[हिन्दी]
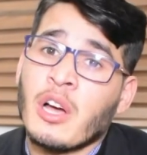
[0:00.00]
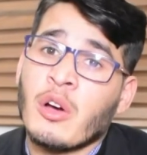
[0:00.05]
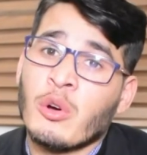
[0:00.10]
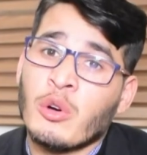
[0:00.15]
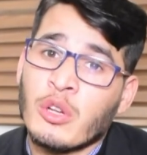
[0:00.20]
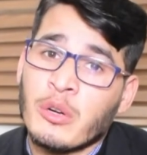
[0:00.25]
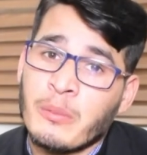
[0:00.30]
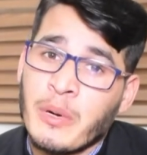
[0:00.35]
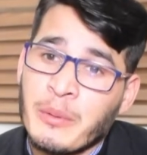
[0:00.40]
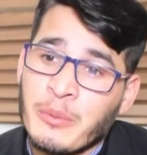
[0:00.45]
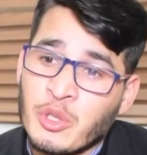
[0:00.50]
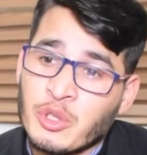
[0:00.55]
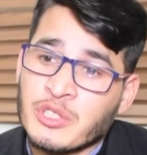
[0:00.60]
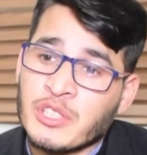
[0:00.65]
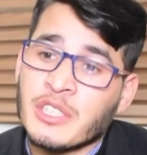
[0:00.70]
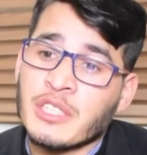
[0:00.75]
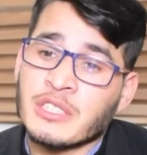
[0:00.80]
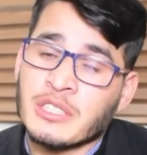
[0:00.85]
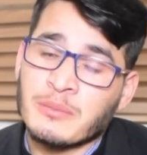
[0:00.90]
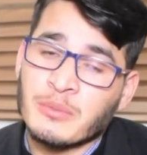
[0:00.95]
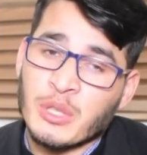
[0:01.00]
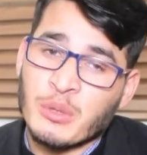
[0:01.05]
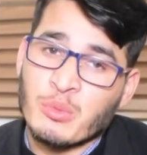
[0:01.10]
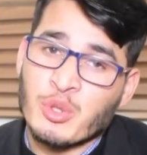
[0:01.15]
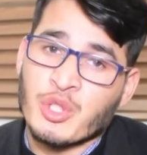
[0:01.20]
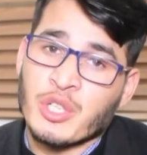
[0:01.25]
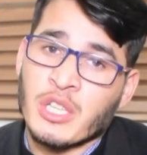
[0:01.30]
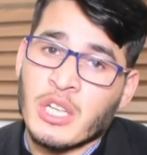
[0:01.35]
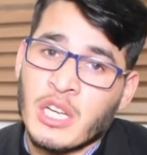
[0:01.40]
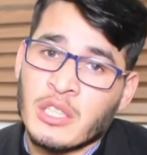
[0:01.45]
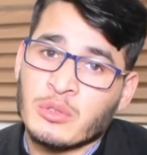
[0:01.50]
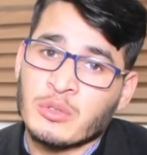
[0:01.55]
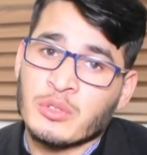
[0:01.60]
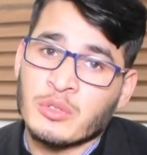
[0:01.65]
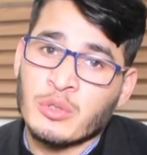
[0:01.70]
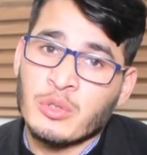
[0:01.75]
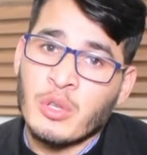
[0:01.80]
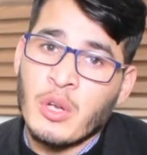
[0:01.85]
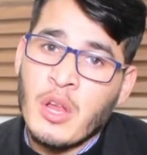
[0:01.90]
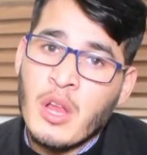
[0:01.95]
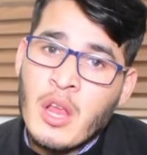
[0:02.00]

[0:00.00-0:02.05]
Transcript: लाहौर में भी उसी किस्म की मुश्किल उनको